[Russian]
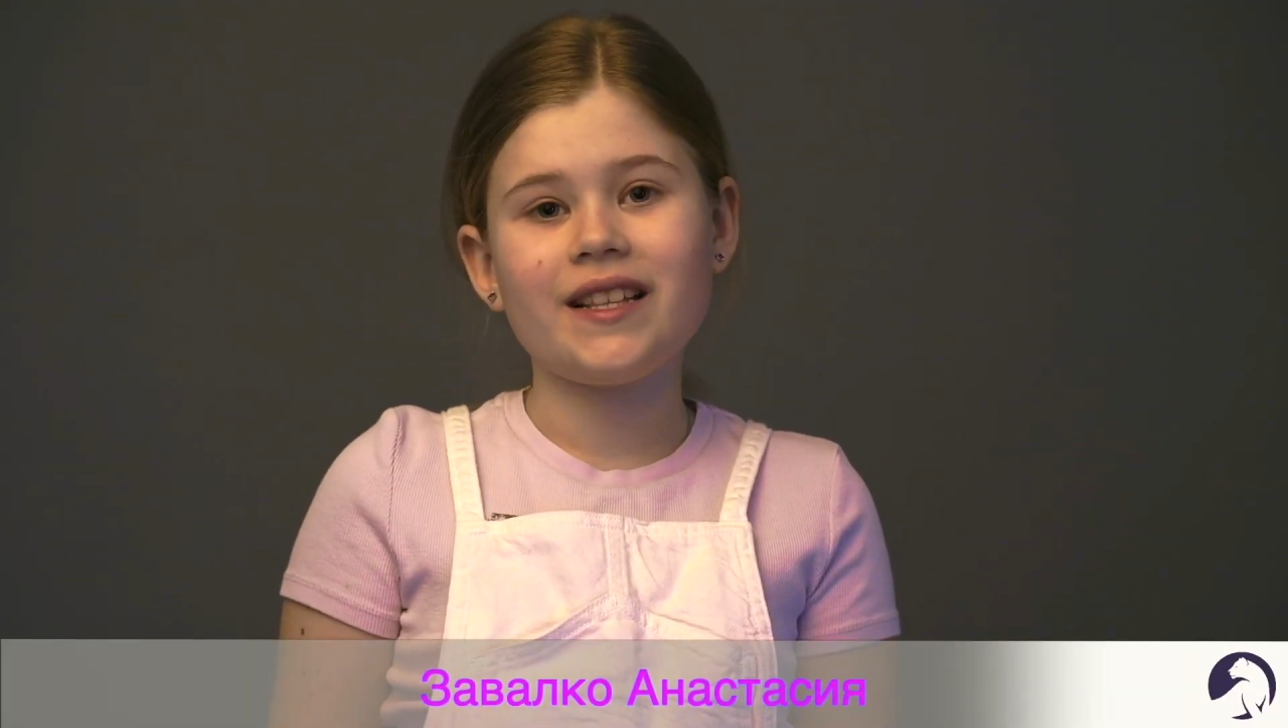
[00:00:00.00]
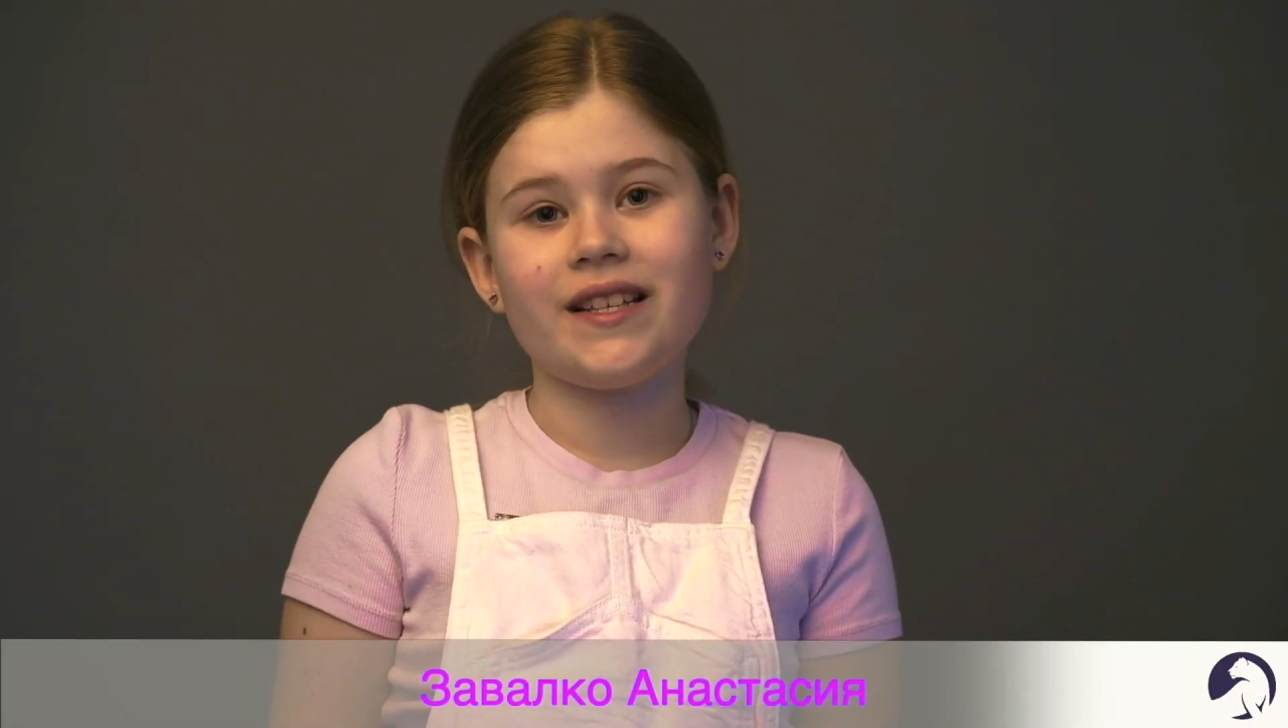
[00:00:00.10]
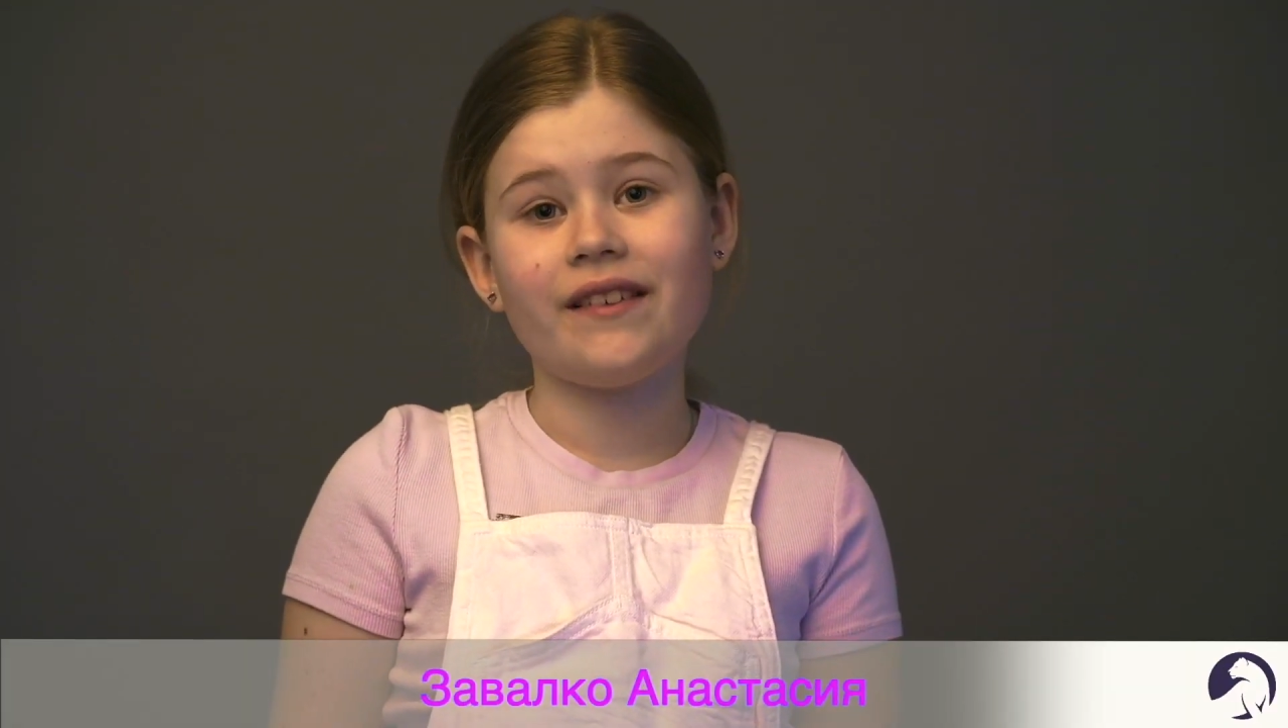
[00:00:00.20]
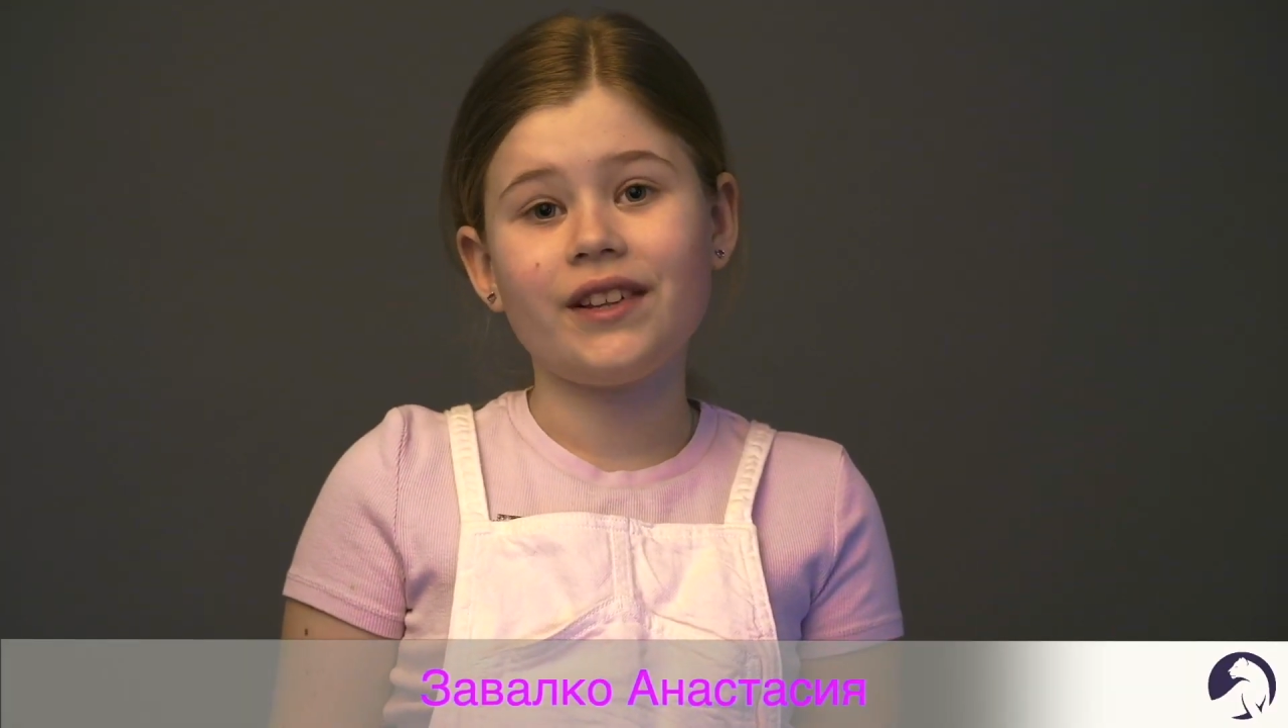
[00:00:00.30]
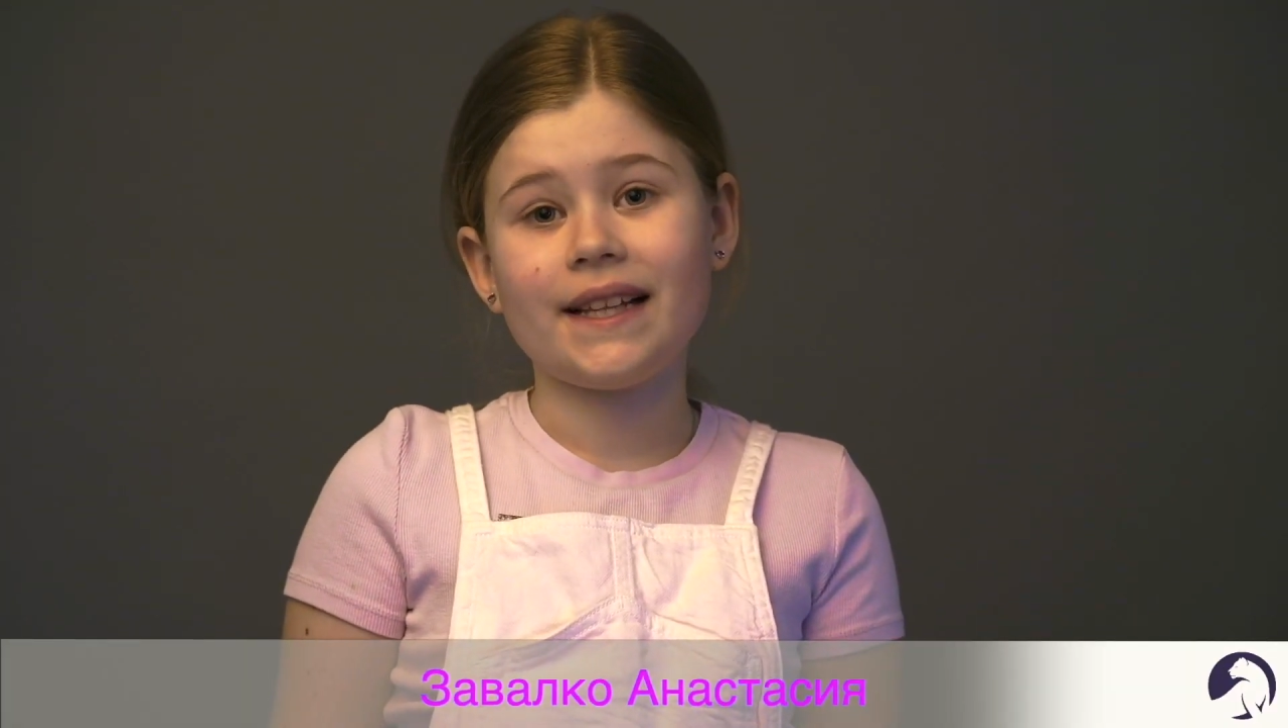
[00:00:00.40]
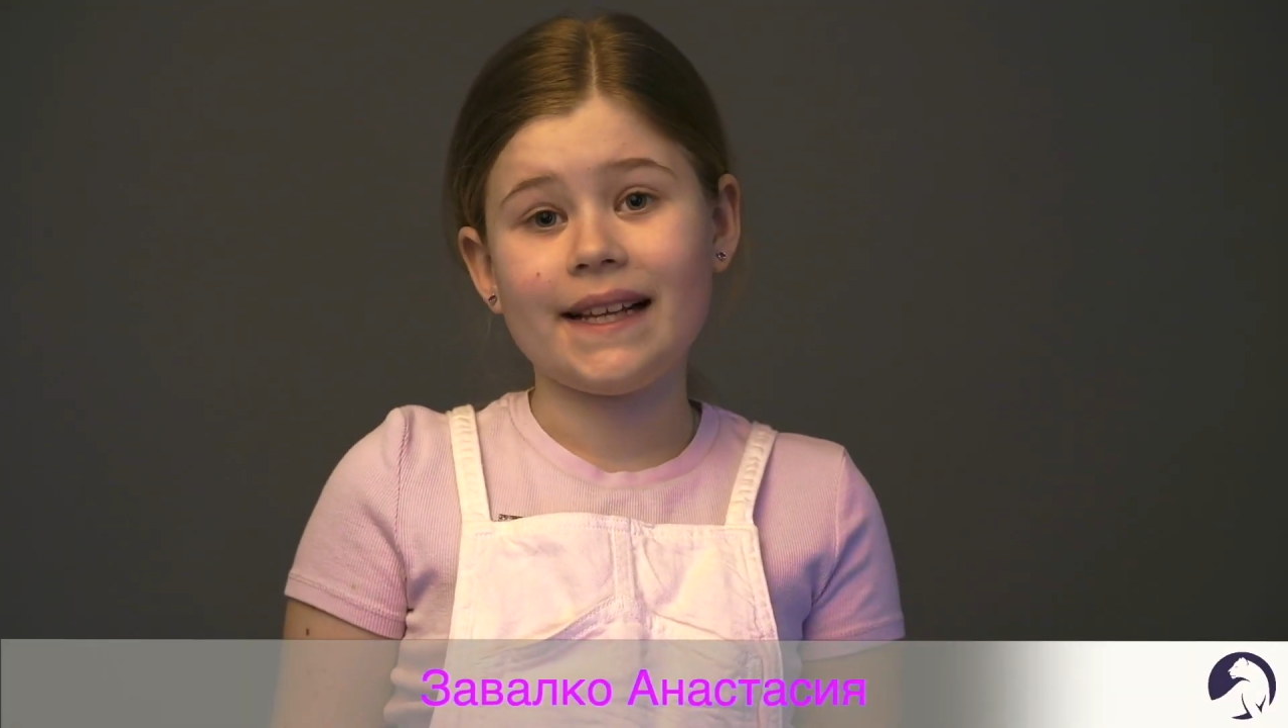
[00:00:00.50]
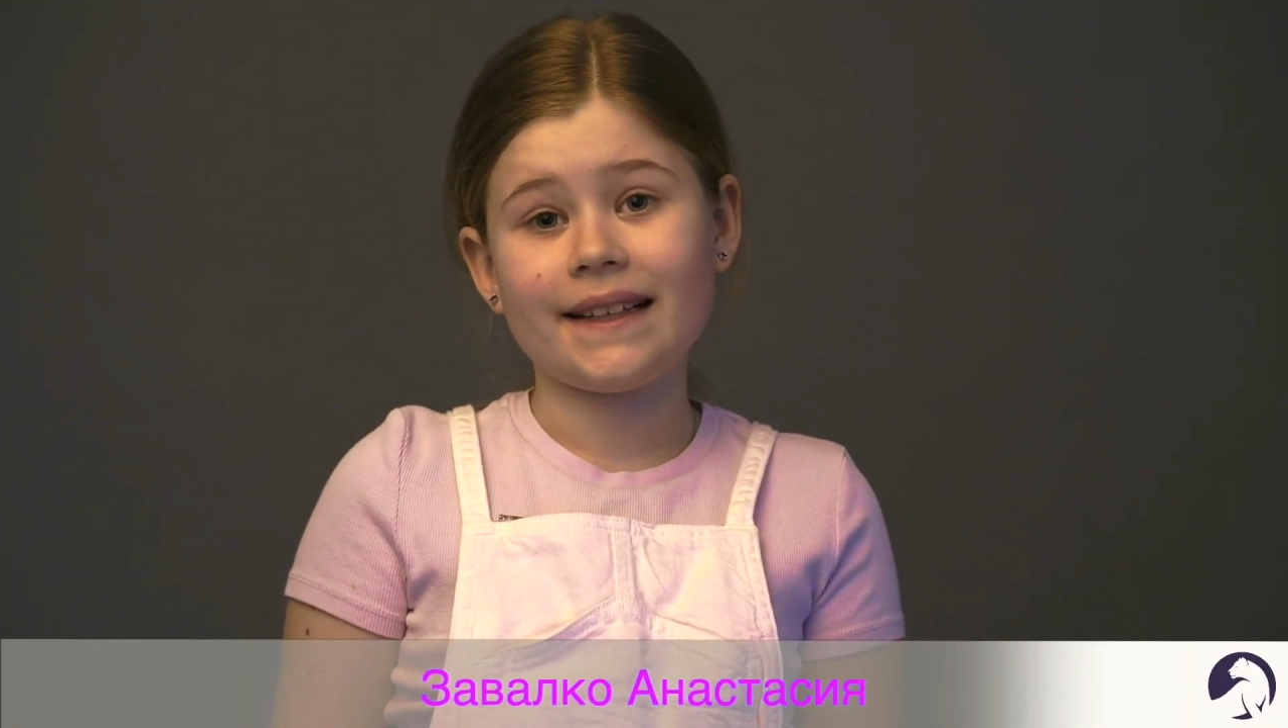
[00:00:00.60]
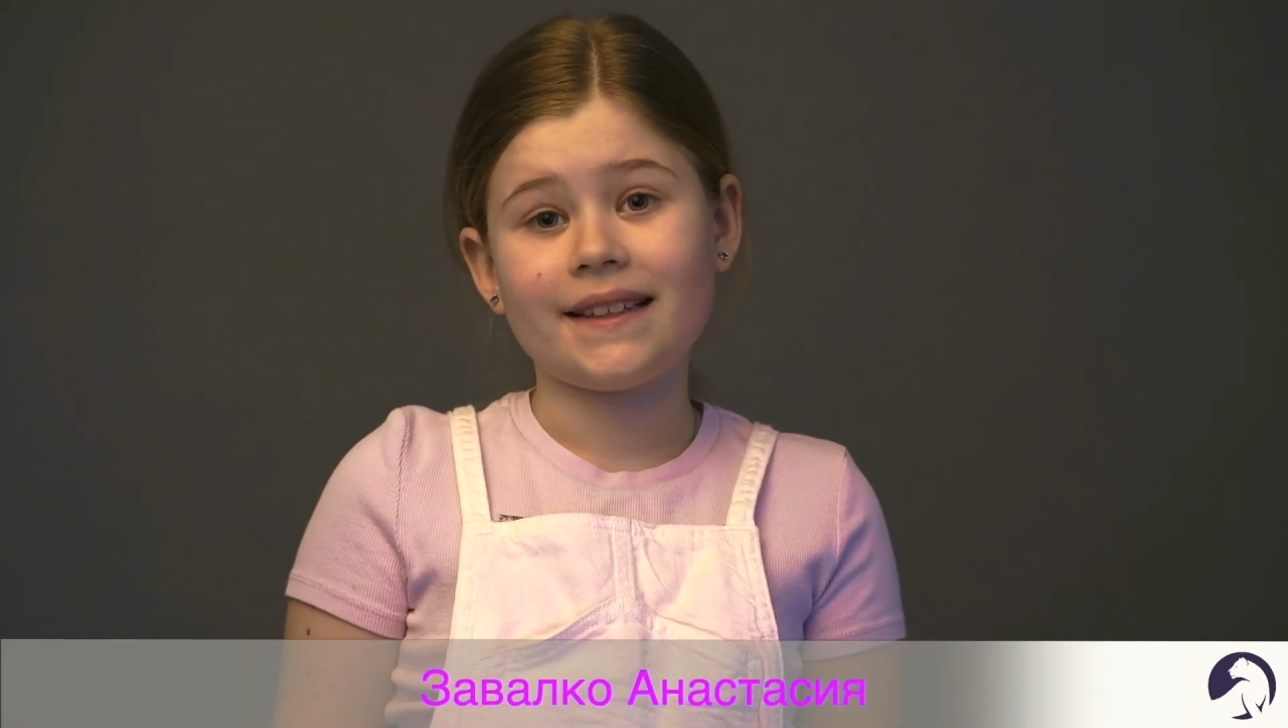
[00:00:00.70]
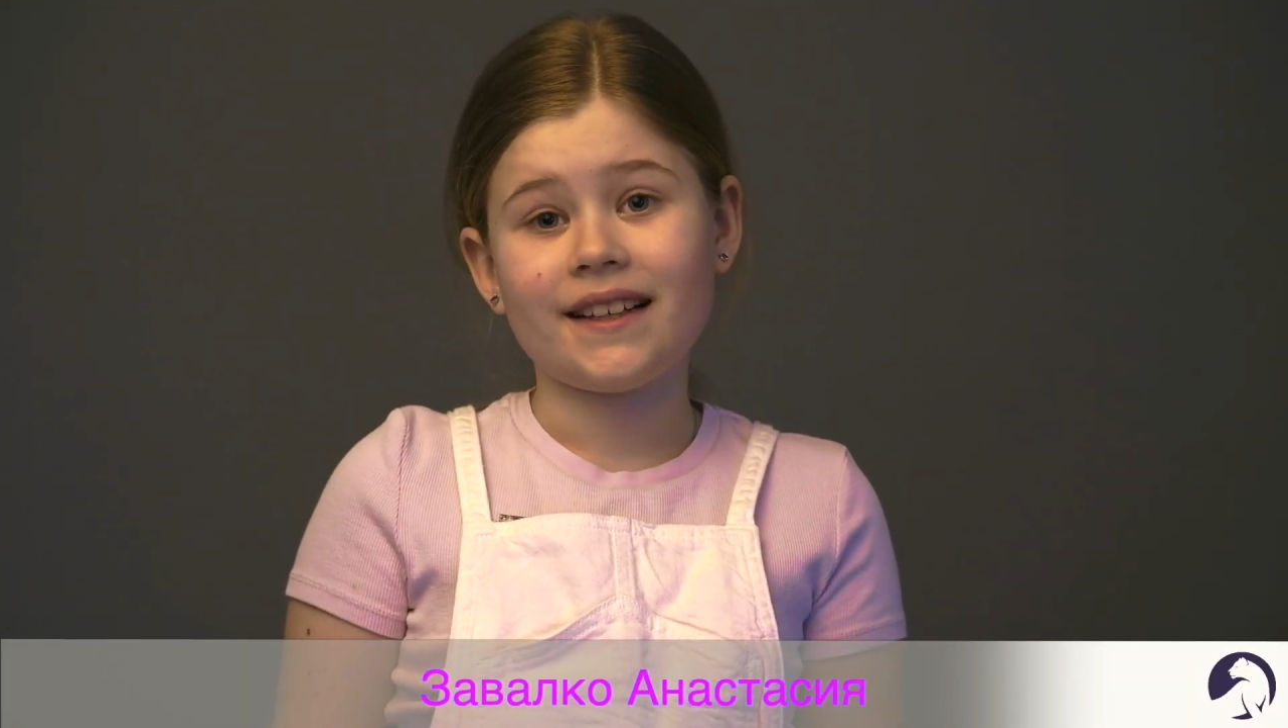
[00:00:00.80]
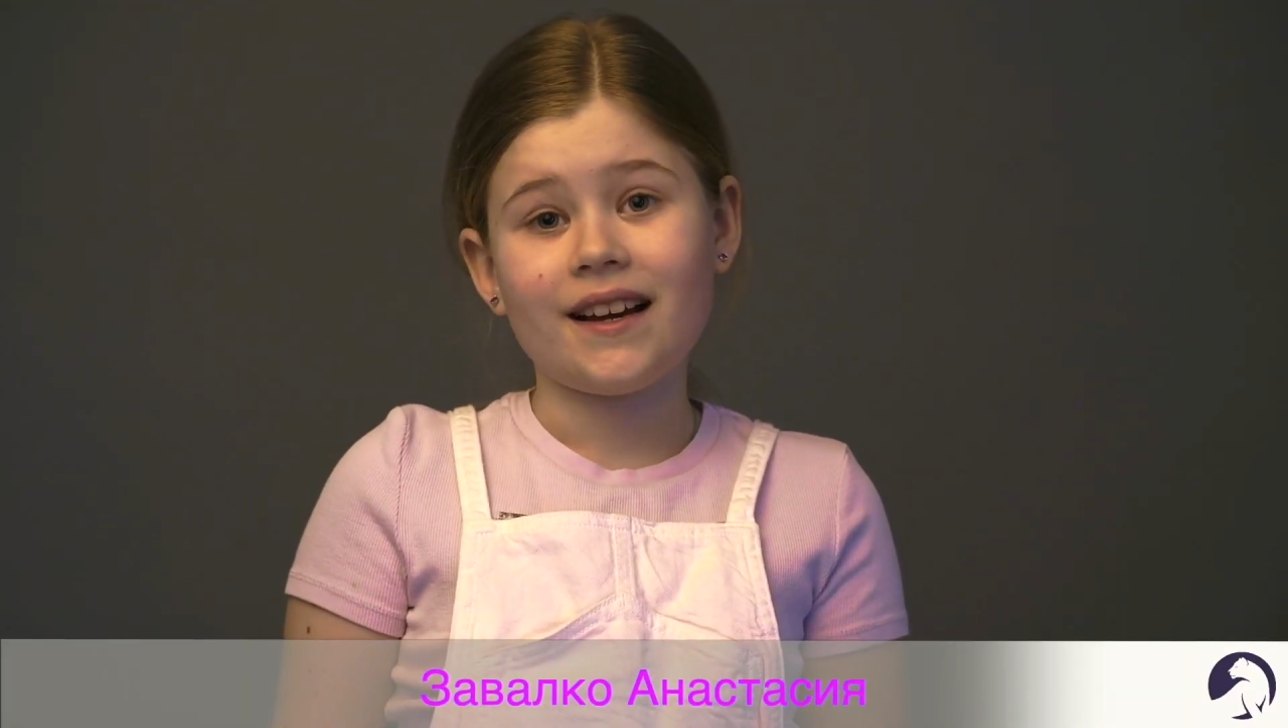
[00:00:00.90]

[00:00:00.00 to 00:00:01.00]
9 лет.